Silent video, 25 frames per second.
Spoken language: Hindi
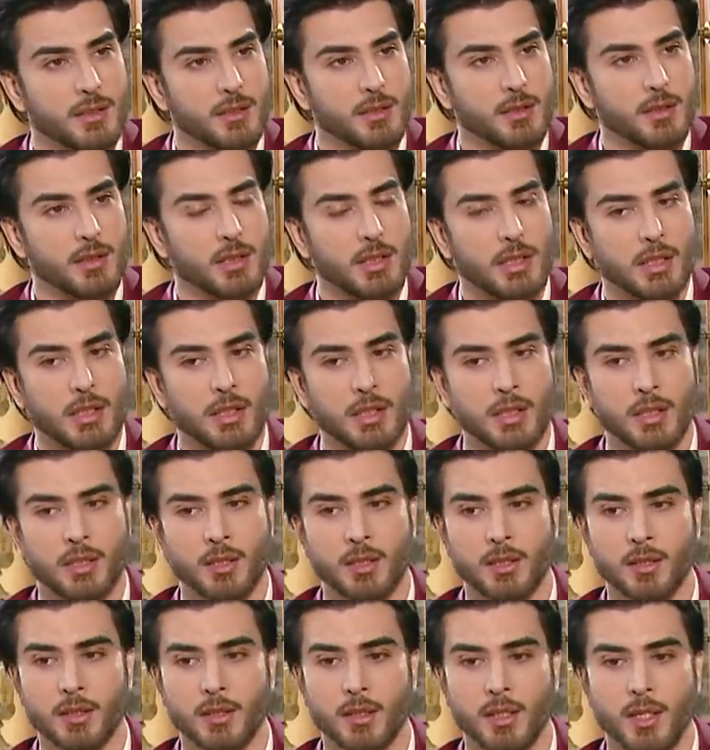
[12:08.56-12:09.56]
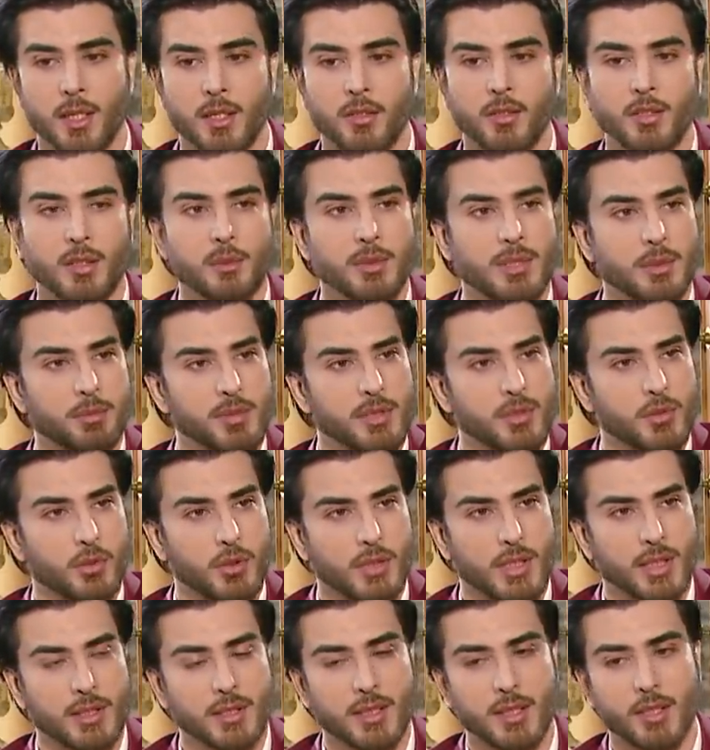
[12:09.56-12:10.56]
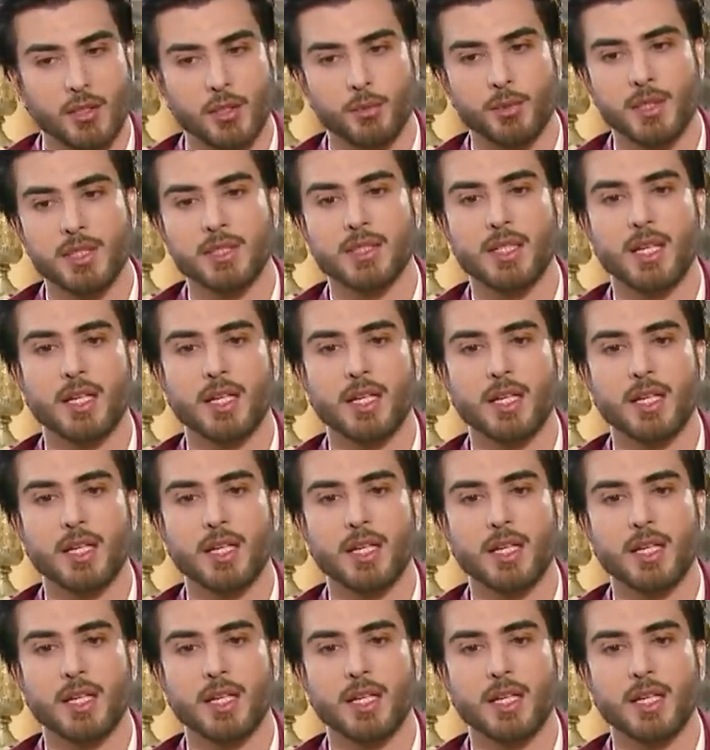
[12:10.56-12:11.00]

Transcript: uh, क्योंकि मैं सबसे छोटा था और मेरे hmm.